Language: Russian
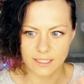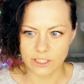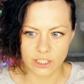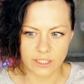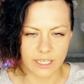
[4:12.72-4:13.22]

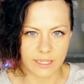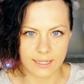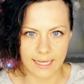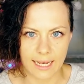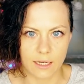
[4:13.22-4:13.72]
личинки
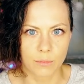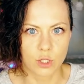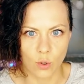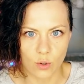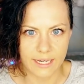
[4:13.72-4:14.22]
так
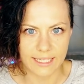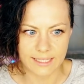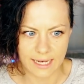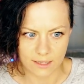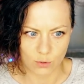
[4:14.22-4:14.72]
много
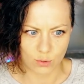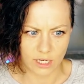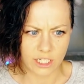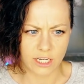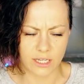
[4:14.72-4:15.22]
едят,
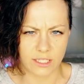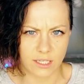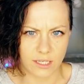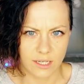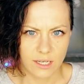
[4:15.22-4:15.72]
куда же
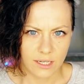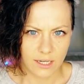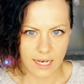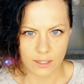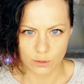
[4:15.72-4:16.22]
они
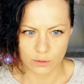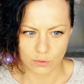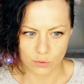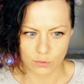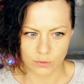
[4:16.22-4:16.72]
какают.
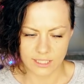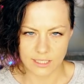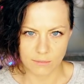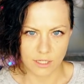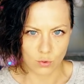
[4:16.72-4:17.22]
Но
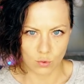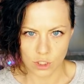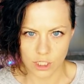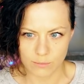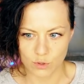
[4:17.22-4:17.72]
если мы
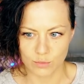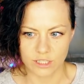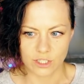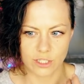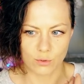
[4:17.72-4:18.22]
кушаем, то мы
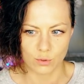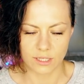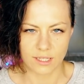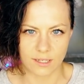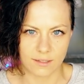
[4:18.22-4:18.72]
должны
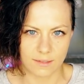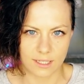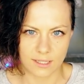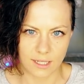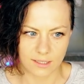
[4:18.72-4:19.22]
куда-то
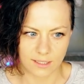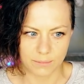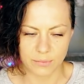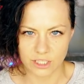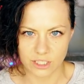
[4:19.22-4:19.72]
остатки
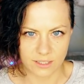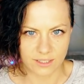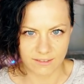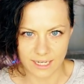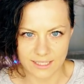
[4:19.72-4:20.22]
пищи
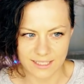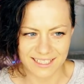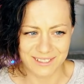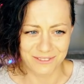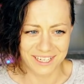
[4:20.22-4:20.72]
девать.
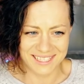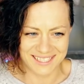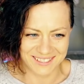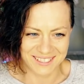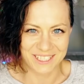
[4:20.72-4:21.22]
И
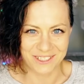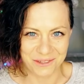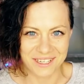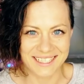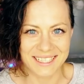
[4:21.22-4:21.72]
выяснилось,
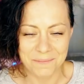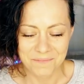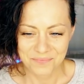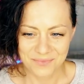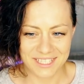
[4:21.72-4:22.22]
что они
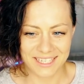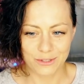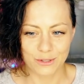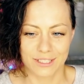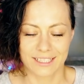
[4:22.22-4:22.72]

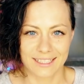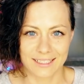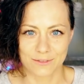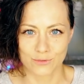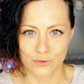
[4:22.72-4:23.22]
делают
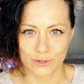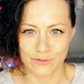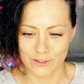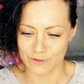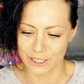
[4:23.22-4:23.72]
это ну, вот
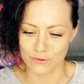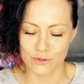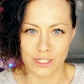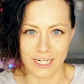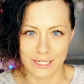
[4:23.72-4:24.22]
в свою
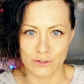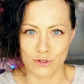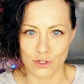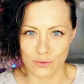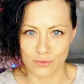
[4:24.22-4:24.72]
же
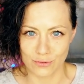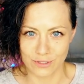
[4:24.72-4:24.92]
одежку